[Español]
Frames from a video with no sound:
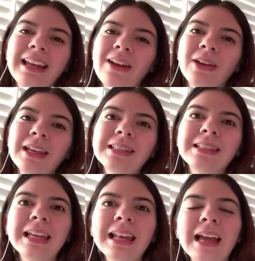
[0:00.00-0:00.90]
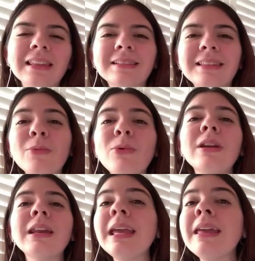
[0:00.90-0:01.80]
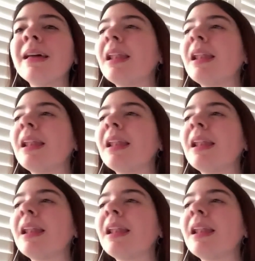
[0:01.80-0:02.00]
claro que sí. La gente está aburrida.